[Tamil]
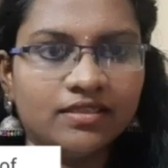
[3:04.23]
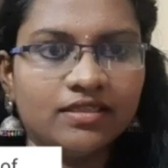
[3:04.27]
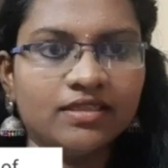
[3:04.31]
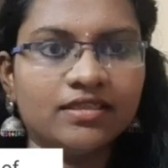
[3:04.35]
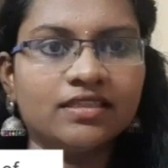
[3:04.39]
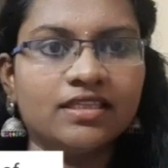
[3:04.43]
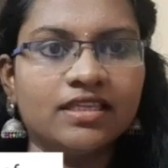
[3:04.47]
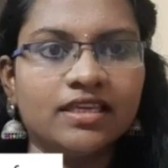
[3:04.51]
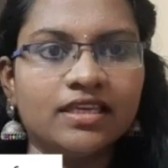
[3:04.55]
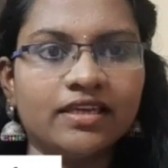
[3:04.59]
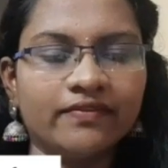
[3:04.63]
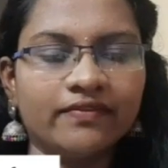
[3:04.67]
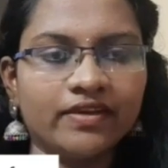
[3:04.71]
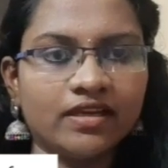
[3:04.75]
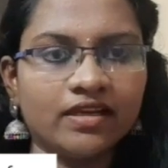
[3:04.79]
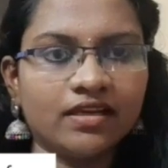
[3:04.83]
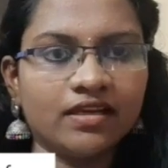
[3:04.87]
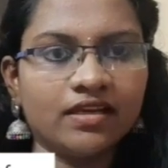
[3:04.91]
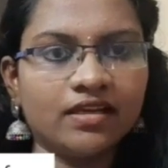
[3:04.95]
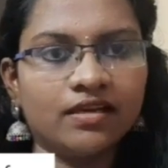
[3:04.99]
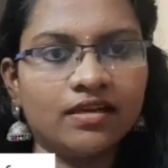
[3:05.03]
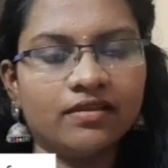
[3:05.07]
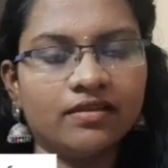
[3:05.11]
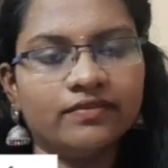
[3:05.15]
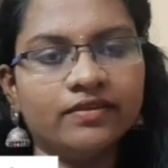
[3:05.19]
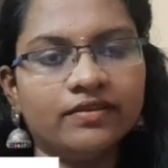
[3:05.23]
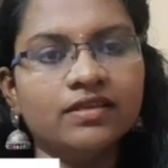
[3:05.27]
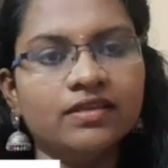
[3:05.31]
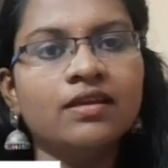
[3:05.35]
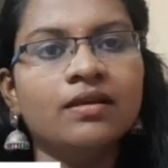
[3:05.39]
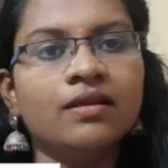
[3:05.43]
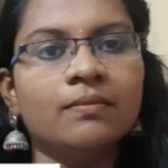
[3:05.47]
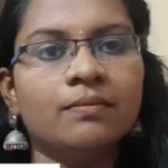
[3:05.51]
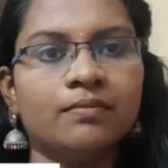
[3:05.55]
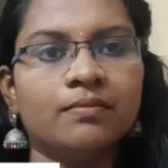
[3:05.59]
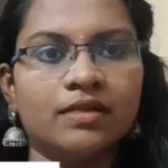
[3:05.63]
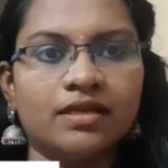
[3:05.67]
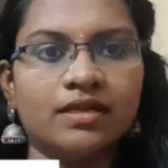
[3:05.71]
தேவையான அளவு
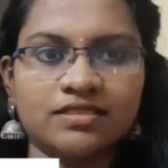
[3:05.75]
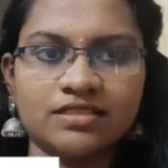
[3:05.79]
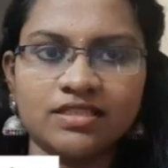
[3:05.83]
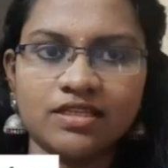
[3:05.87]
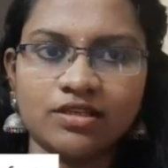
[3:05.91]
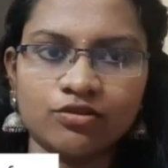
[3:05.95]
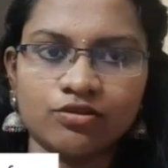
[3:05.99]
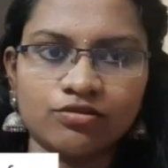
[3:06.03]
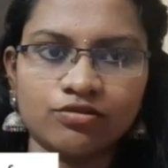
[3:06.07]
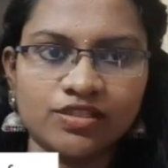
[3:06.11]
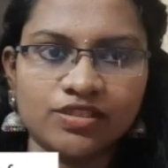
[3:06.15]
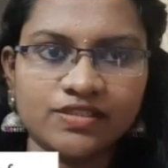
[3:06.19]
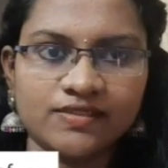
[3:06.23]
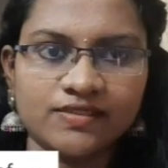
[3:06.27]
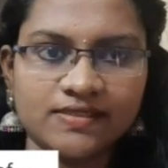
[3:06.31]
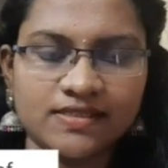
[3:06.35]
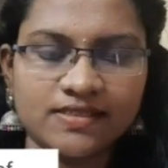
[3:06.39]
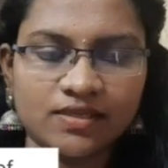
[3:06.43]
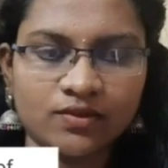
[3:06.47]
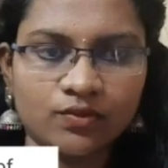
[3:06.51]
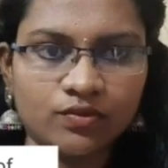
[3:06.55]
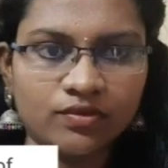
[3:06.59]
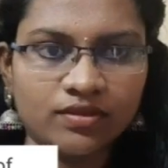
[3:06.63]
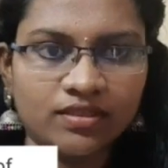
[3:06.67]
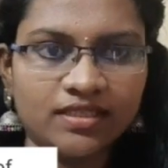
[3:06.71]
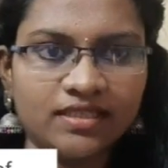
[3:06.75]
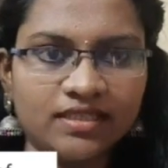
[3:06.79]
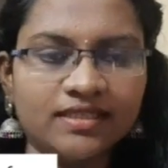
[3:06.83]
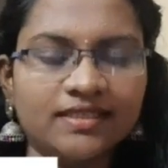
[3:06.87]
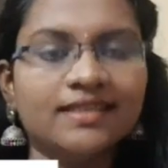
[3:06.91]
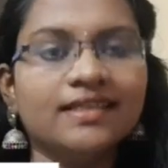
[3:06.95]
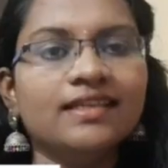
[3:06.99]
பிளட் சர்க்குலேஷன்ஸை கொடுக்குது